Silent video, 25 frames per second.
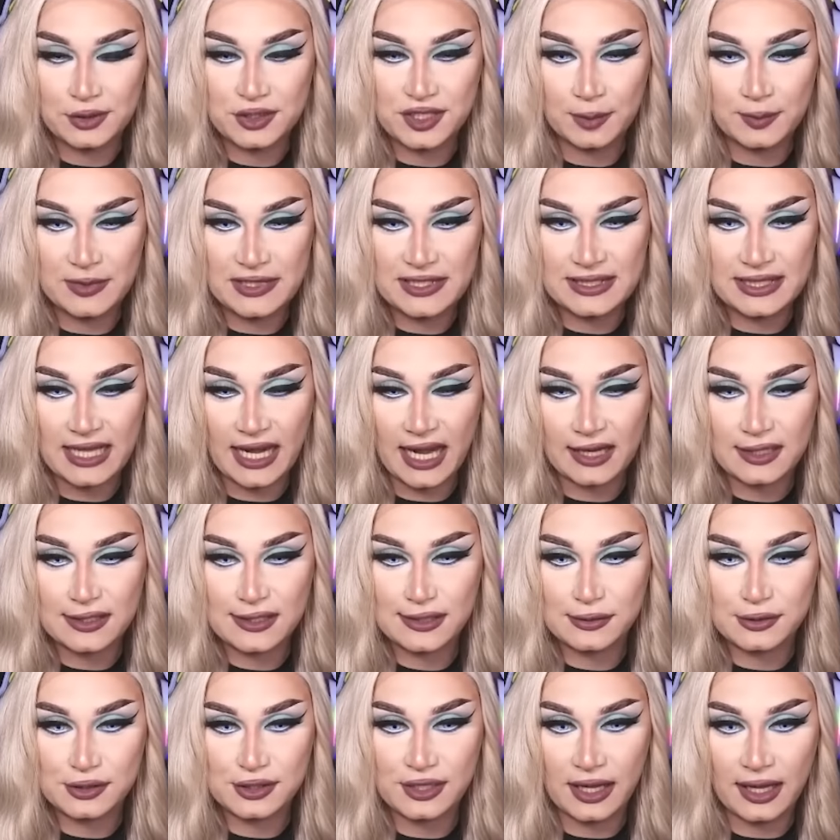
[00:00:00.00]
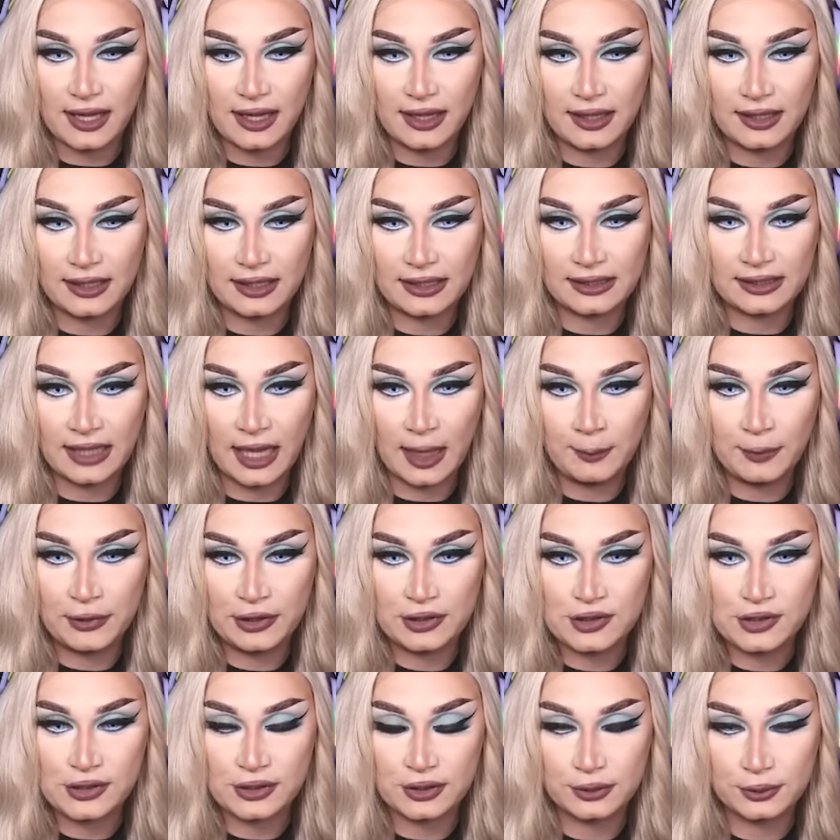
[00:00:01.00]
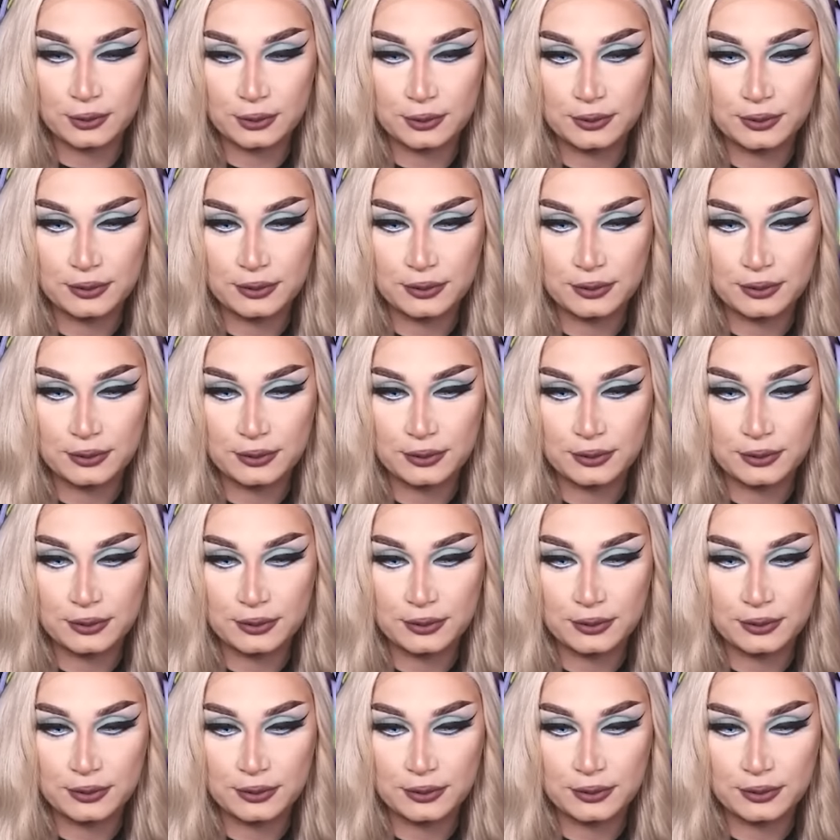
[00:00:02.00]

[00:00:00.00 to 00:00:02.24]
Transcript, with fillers: já me estresso, já. Rapidinho.